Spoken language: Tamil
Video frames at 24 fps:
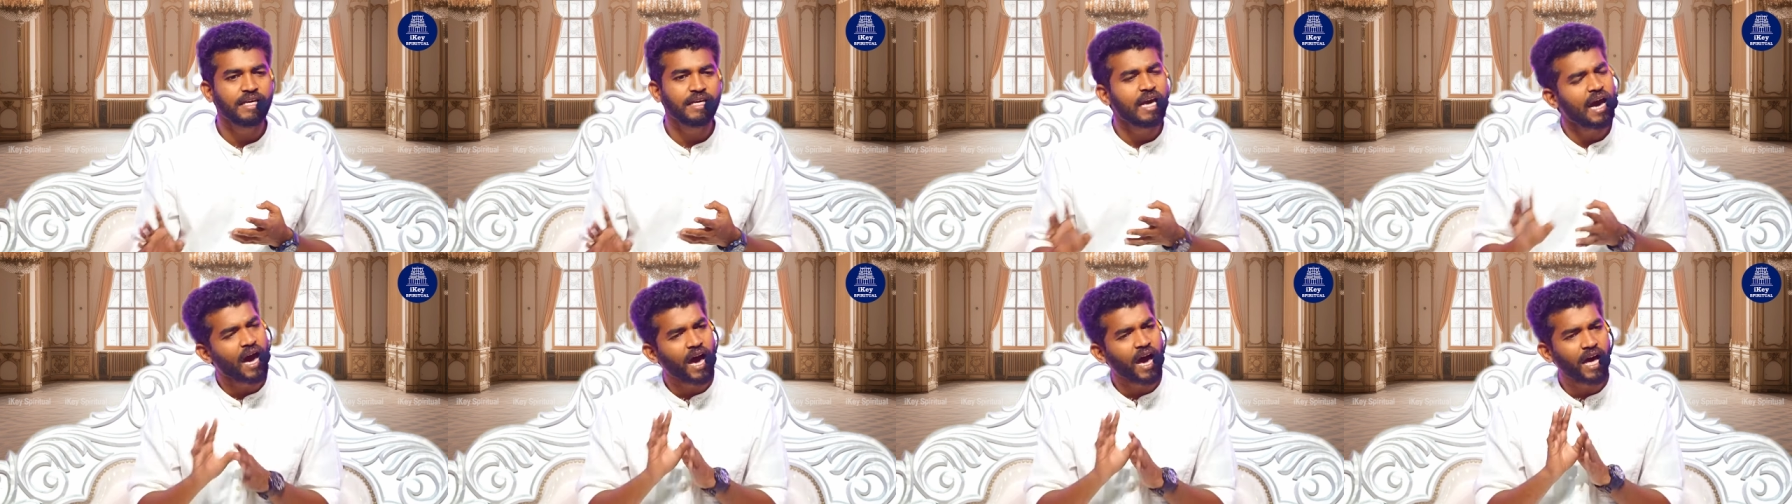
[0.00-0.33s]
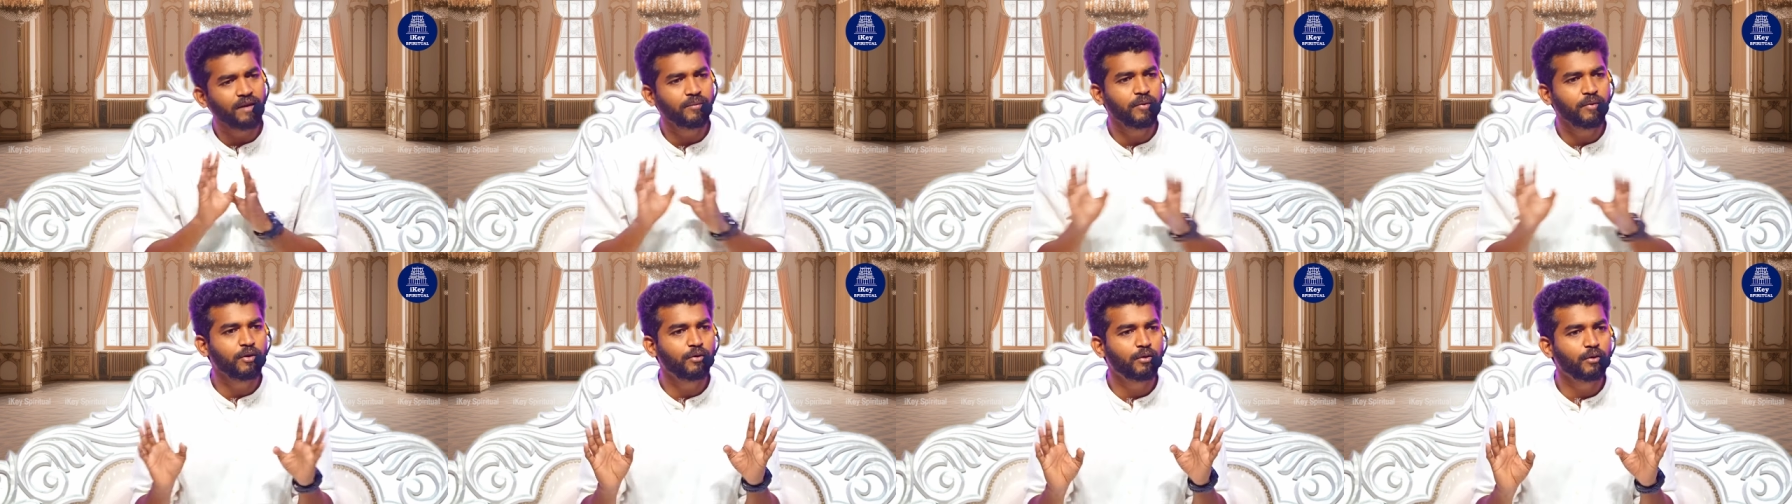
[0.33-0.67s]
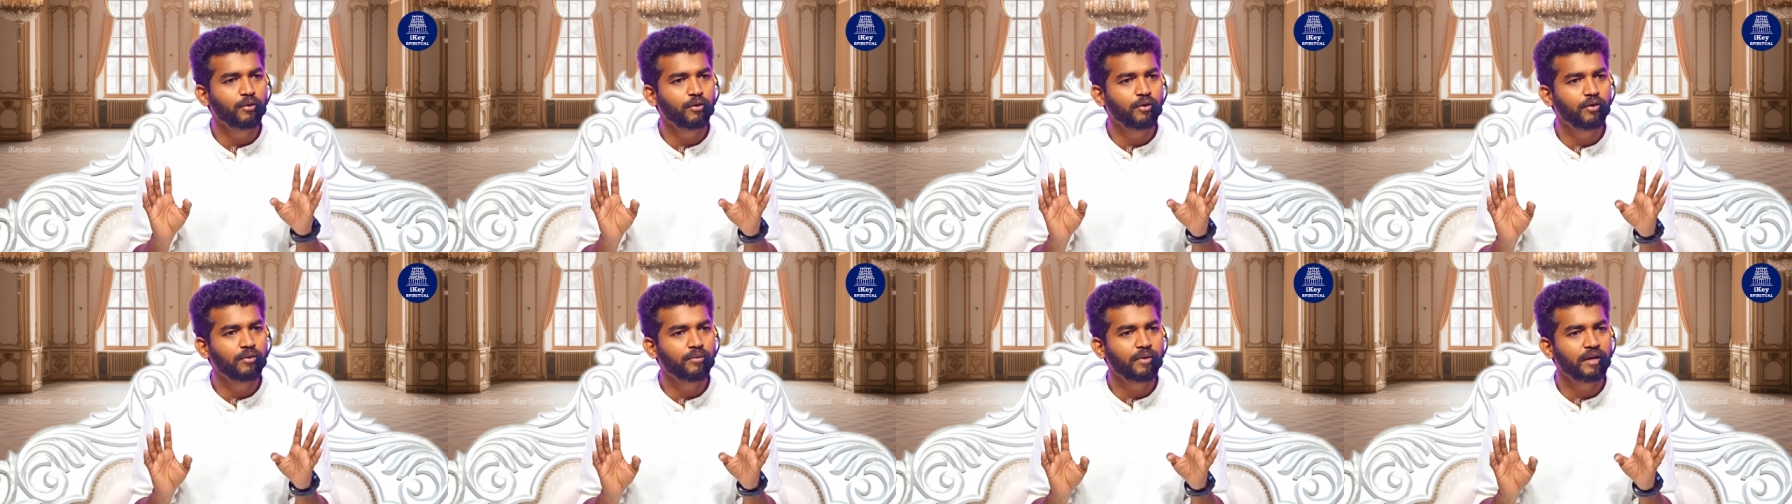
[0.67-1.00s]
யாருமே உங்களை
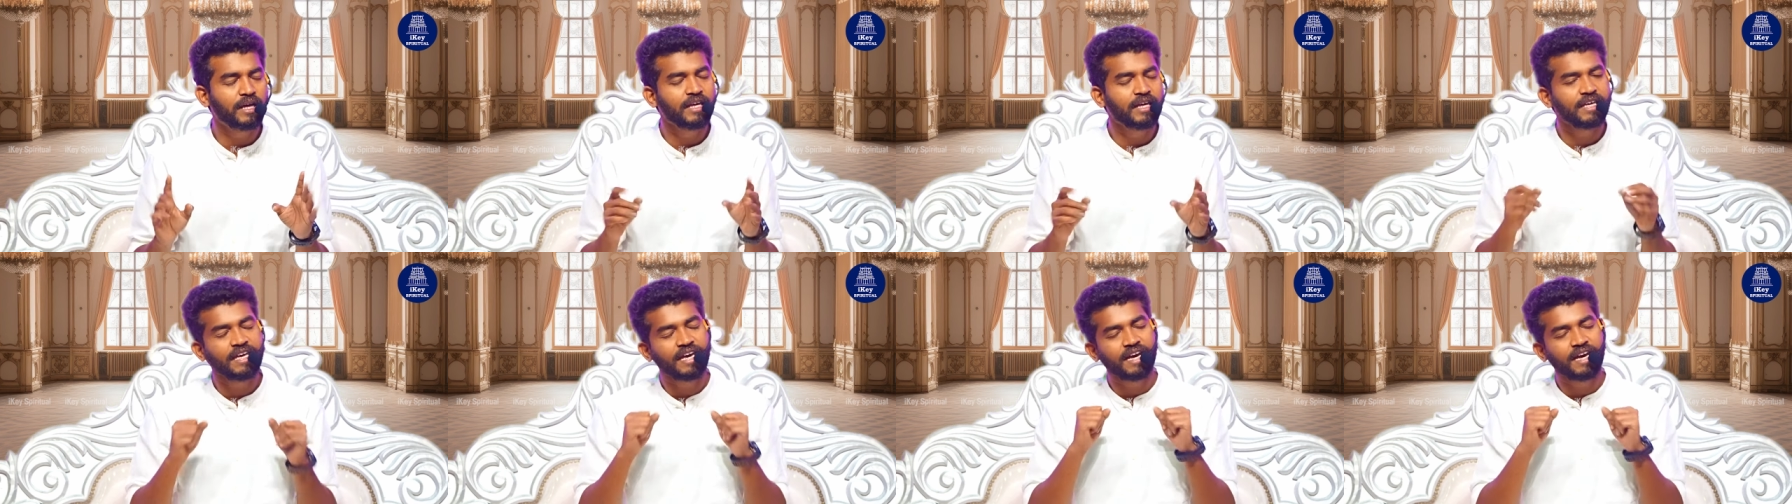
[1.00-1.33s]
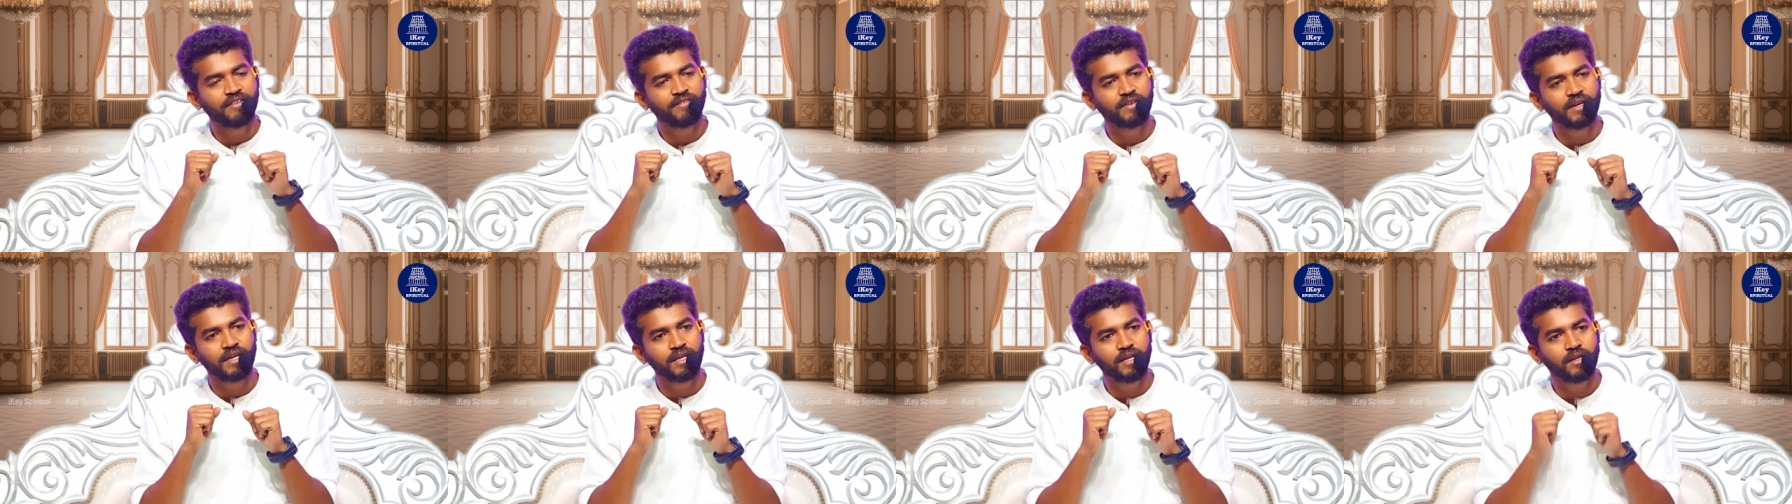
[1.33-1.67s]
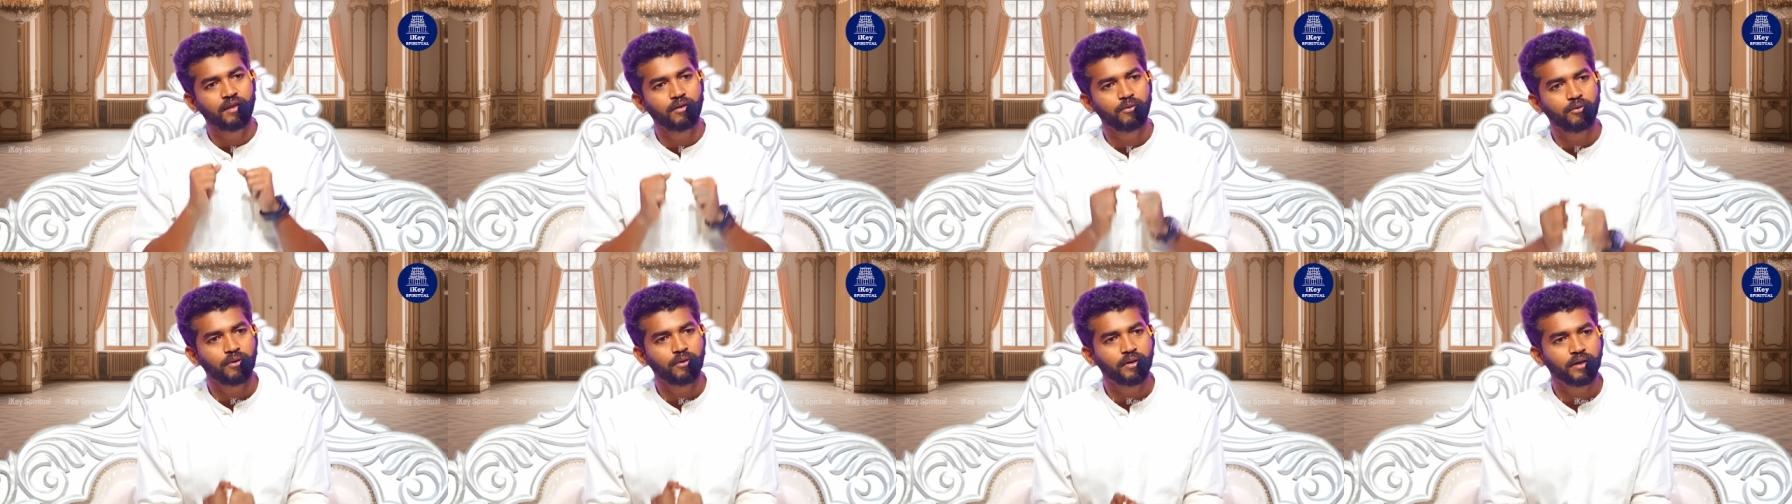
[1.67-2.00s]
ஒண்ணும் பண்ணல ஏன்
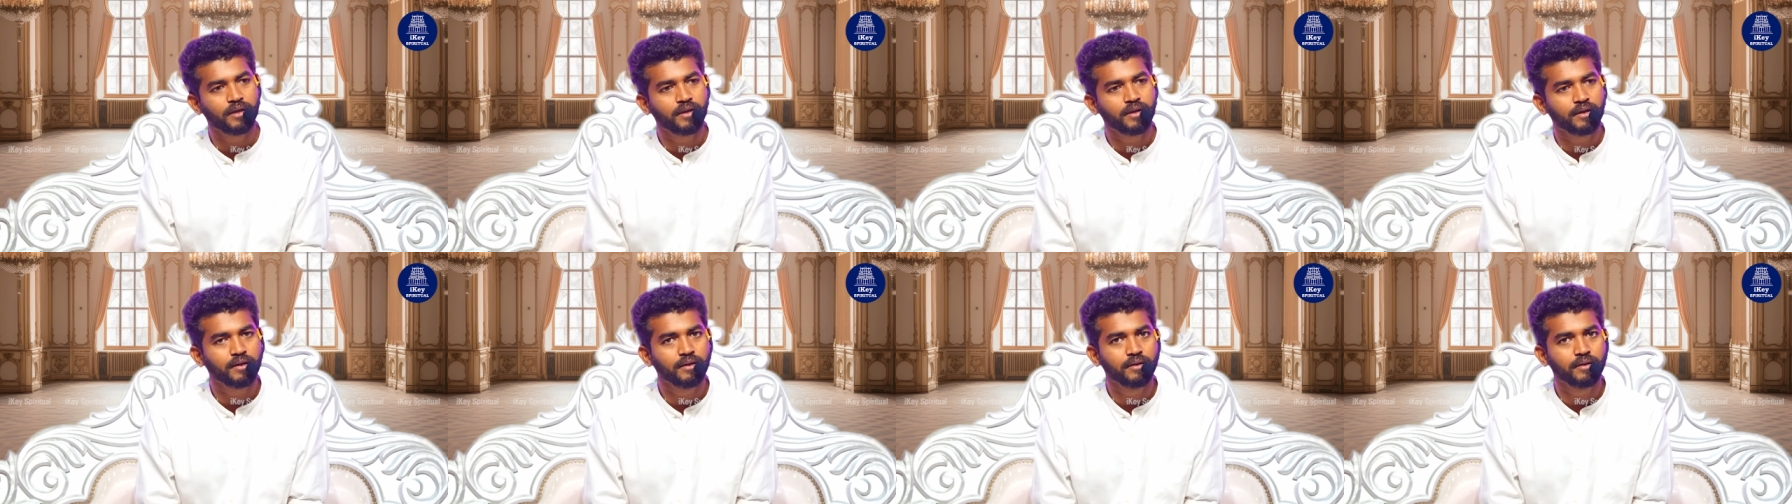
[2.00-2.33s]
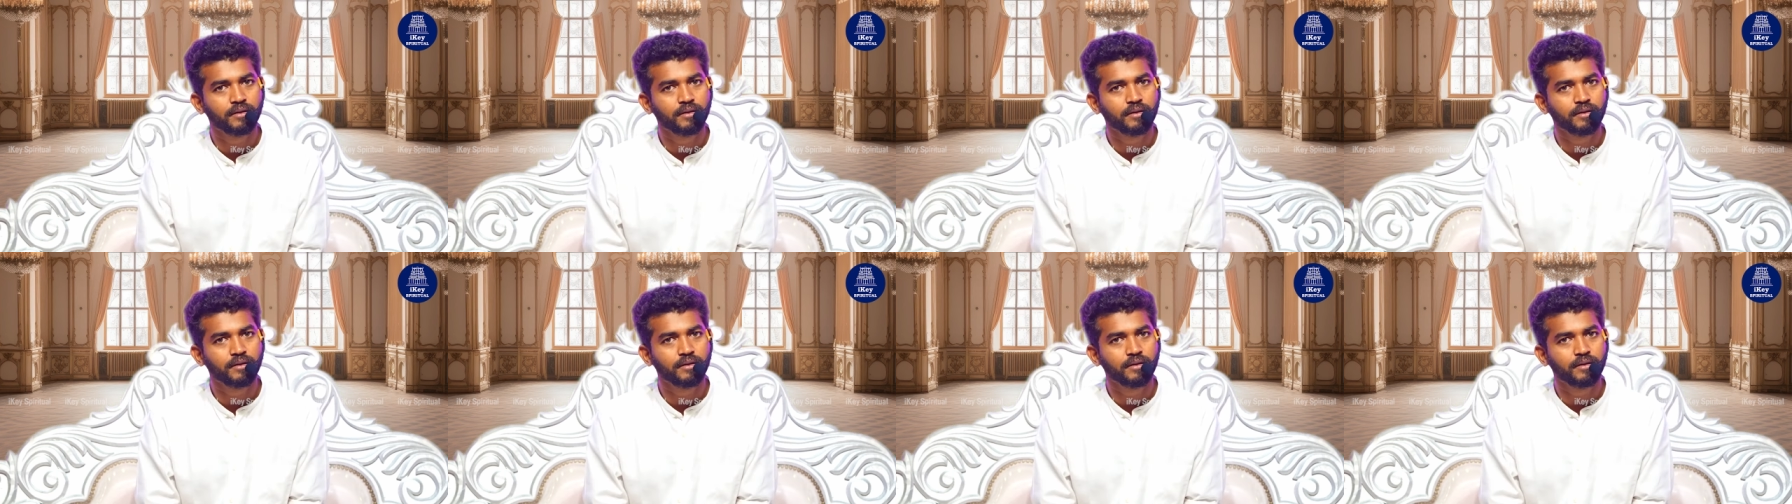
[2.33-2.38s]
வலிக்குது உங்களுக்கு